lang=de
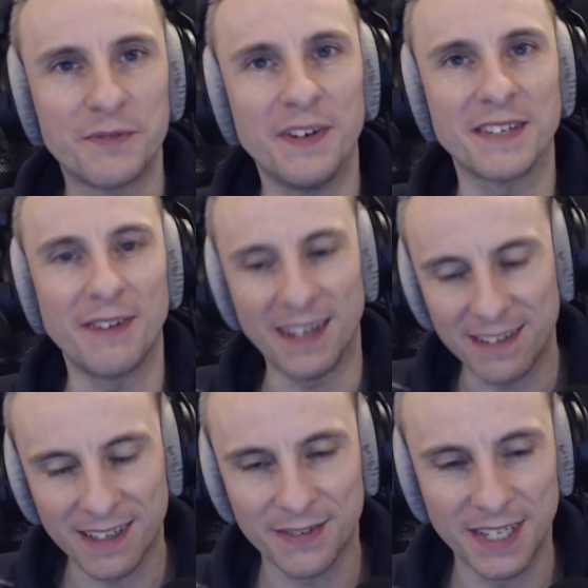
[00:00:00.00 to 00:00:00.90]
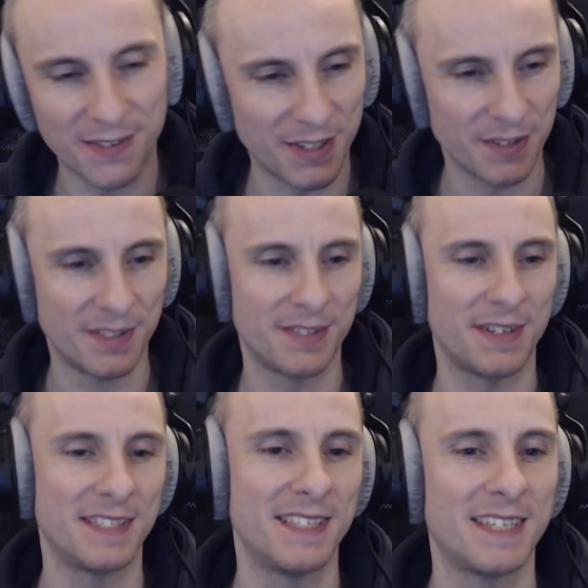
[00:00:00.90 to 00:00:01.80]
Was war das Jahr
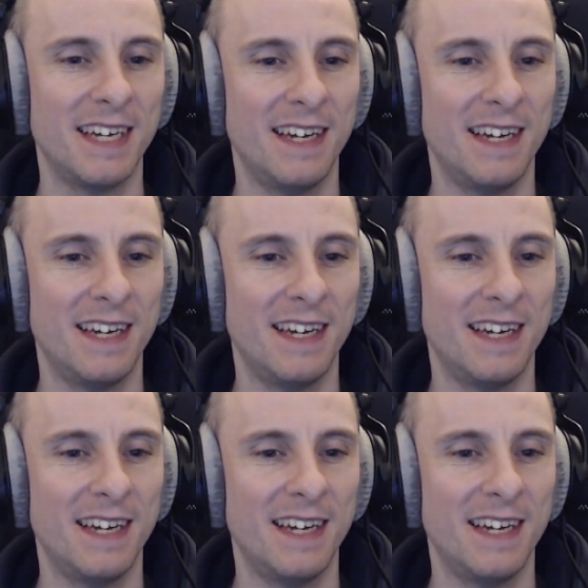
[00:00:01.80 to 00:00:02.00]
2020?